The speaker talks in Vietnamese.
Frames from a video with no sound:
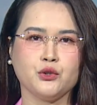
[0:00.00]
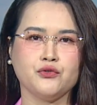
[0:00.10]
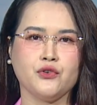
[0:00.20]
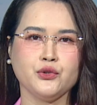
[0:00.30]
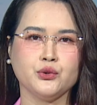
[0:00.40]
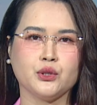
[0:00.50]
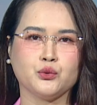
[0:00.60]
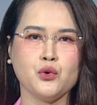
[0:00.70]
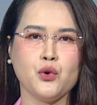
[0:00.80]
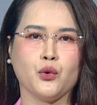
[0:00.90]
của Phó Chủ tịch
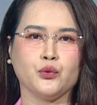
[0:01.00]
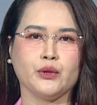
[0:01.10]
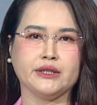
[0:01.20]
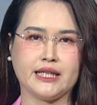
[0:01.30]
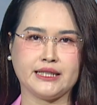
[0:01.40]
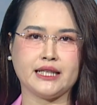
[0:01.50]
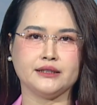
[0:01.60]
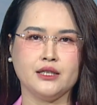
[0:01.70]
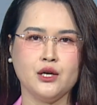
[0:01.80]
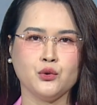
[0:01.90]
Quốc hội Nguyễn Thị Thành,